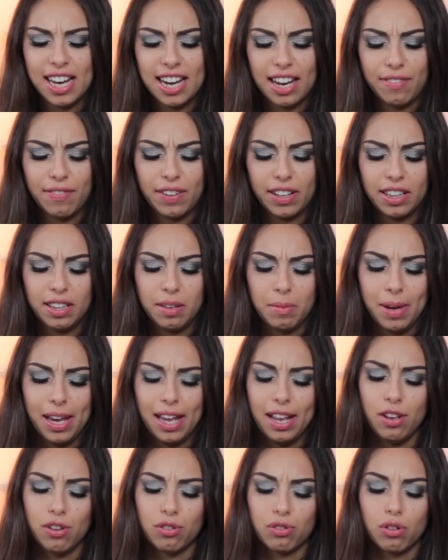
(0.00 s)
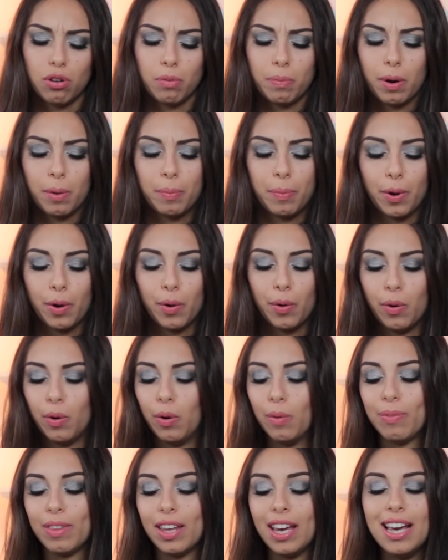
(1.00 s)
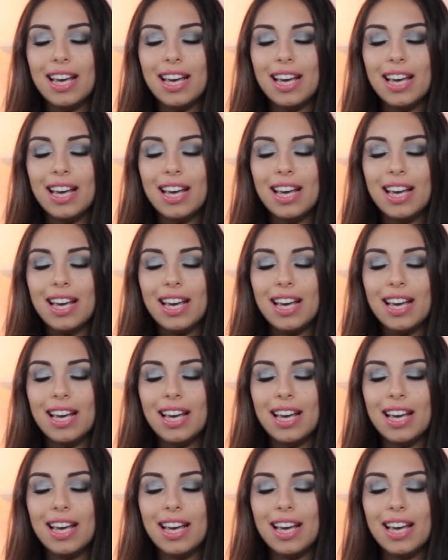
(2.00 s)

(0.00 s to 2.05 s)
anche fatti meglio, sono proprio...